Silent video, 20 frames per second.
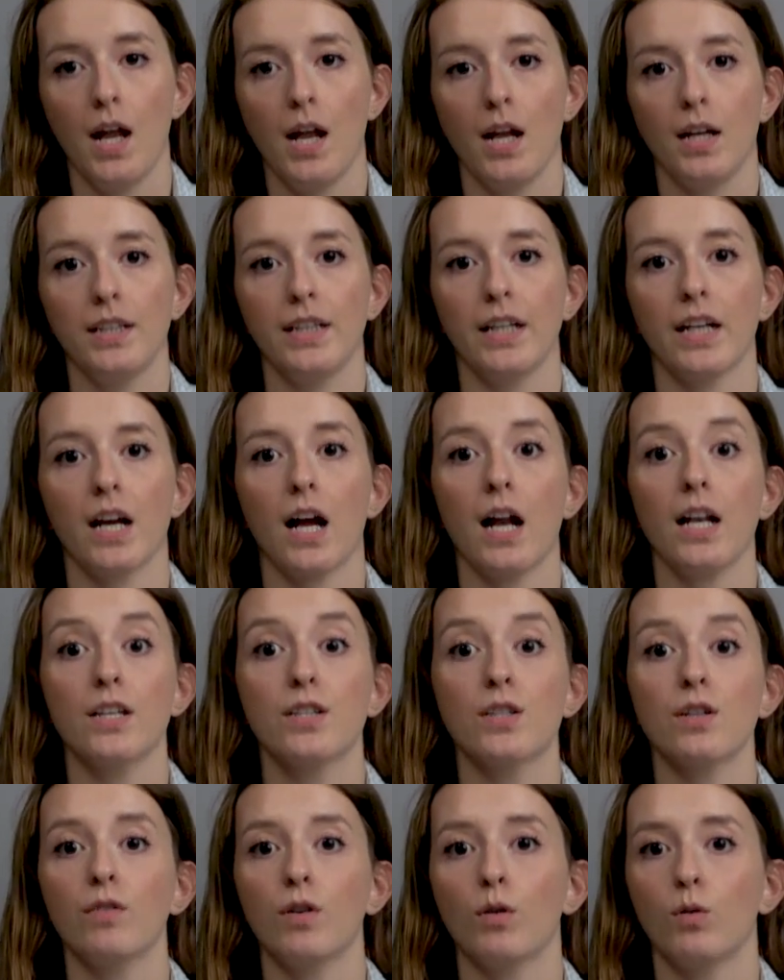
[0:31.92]
Nie
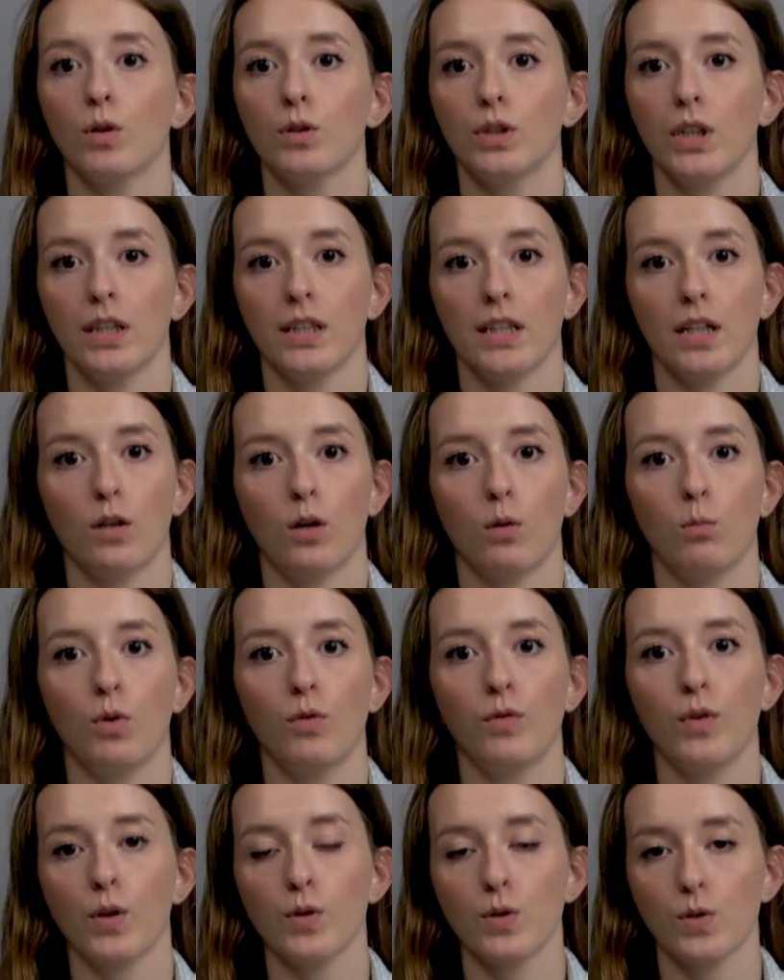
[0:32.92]
realizował on jednak
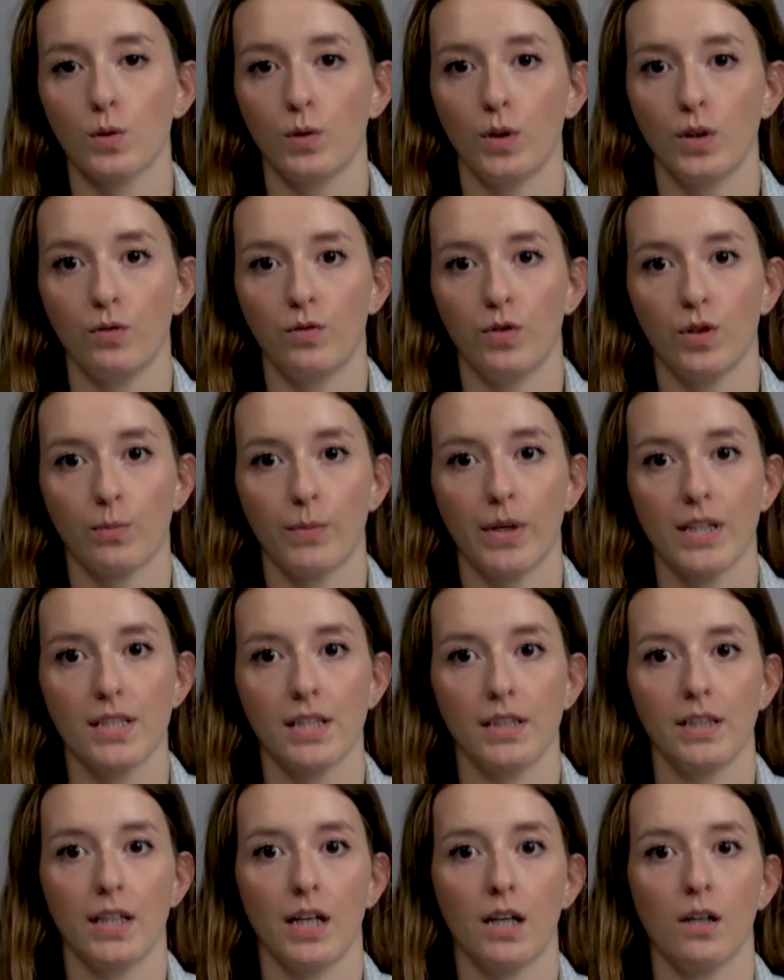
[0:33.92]
obowiązku
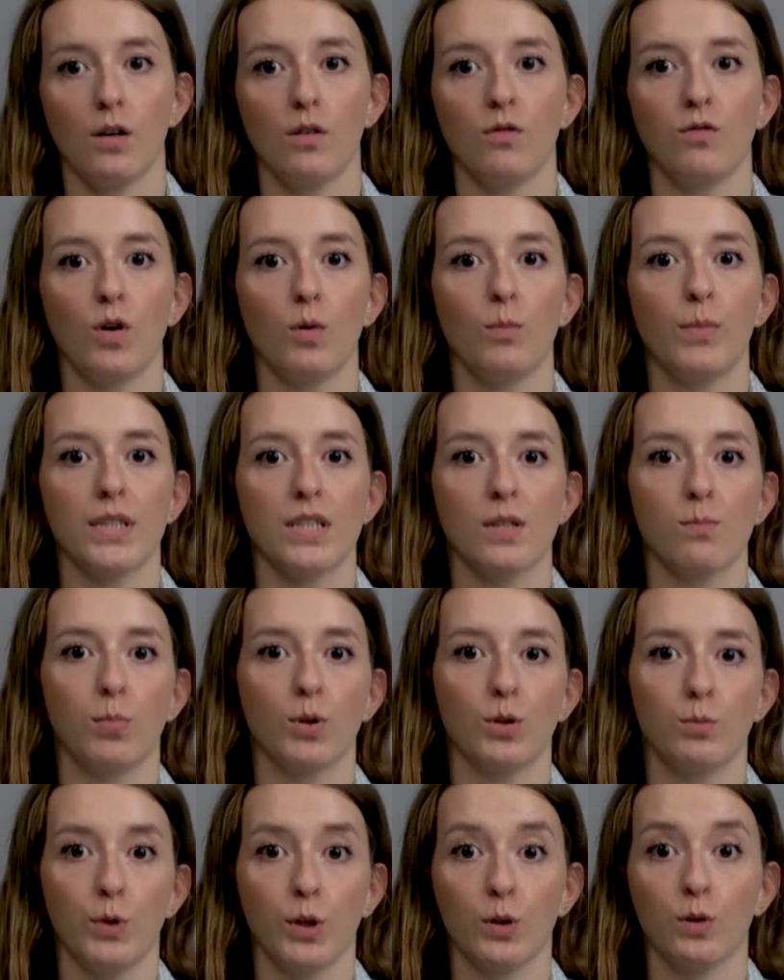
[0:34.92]
informacyjnego wobec
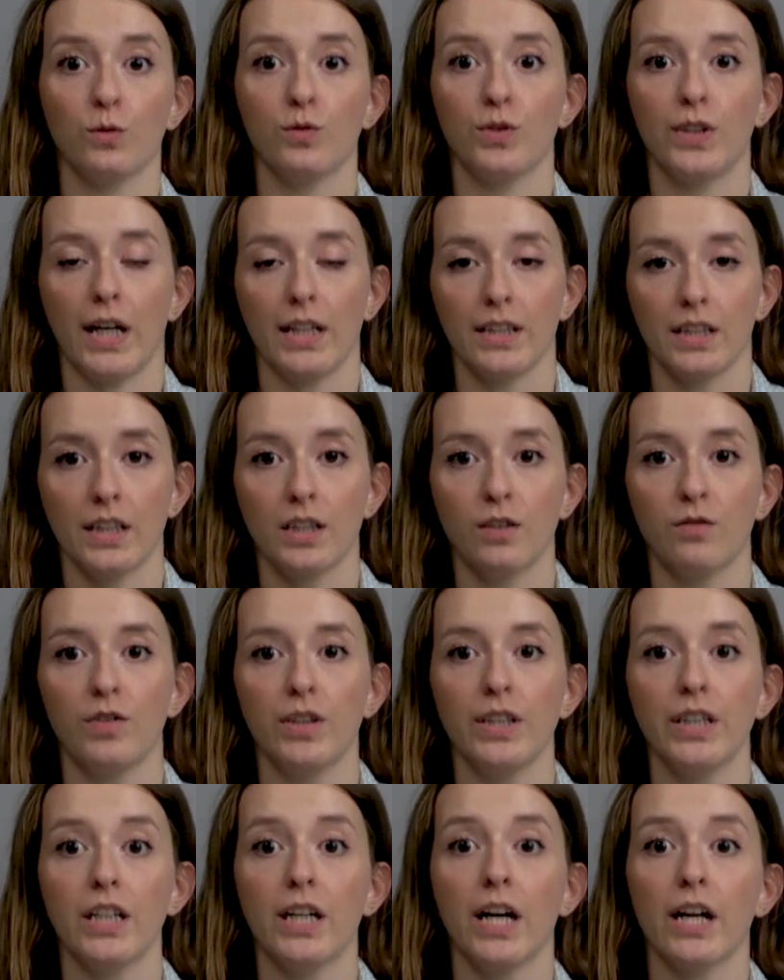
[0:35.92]
podmiotów danych
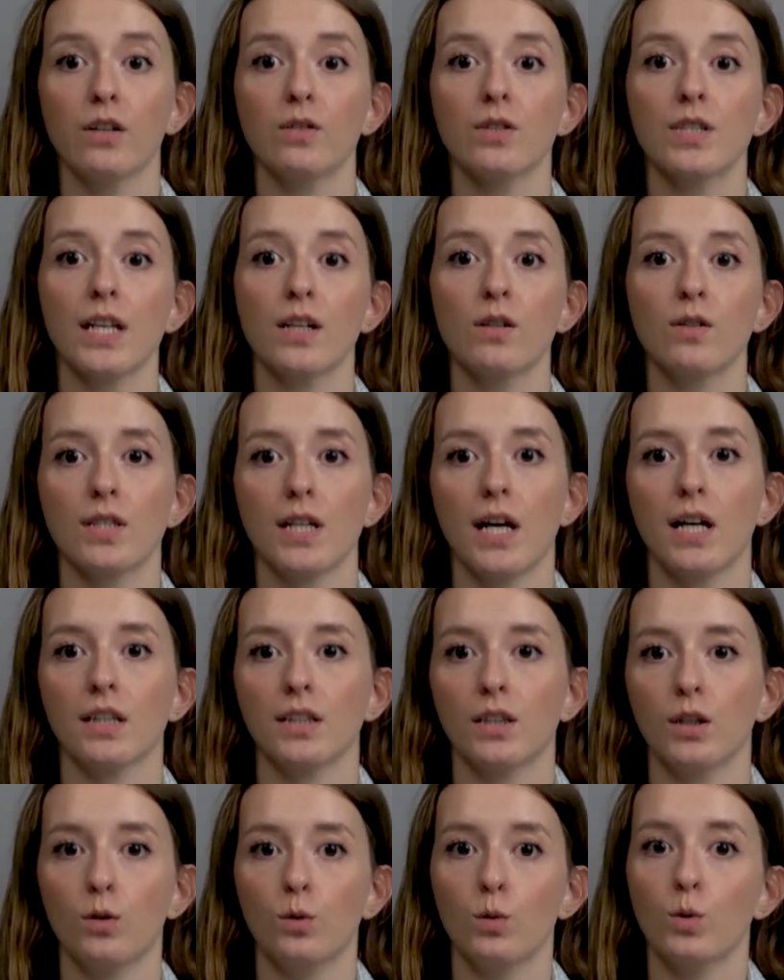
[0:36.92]
wynikającego z
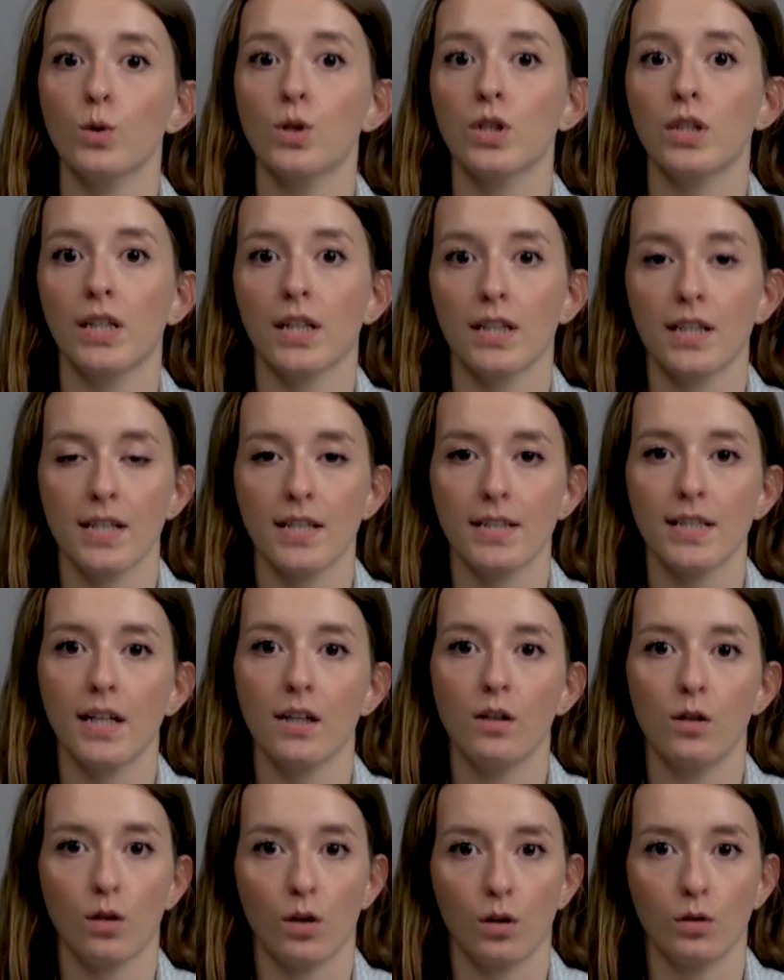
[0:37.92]
artykułu 14
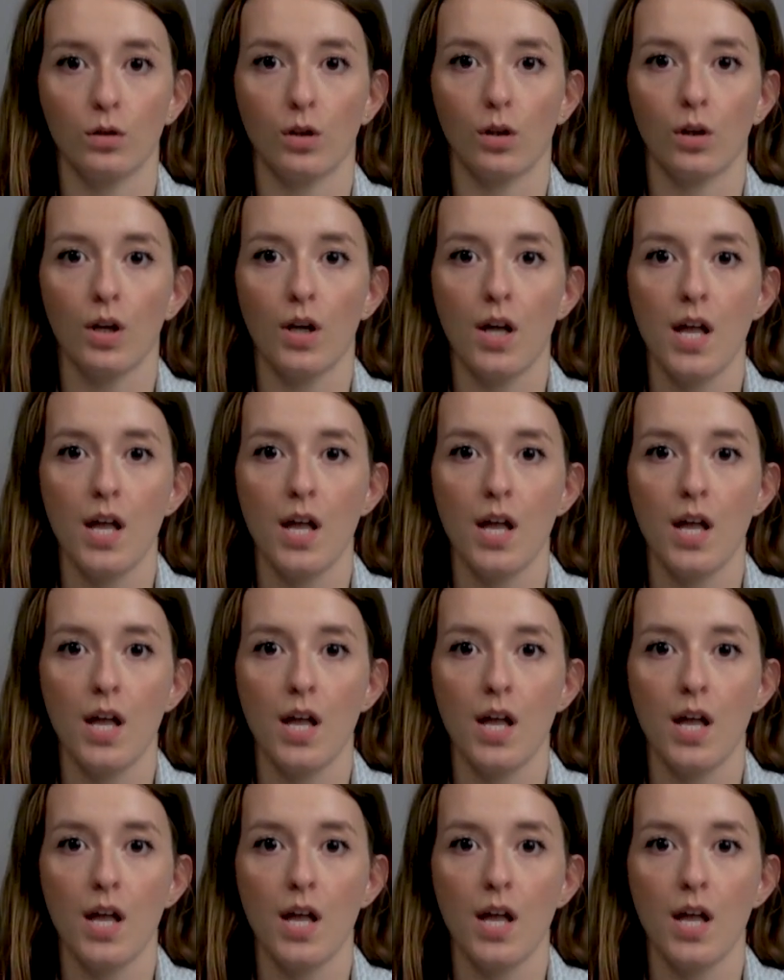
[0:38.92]
RODO,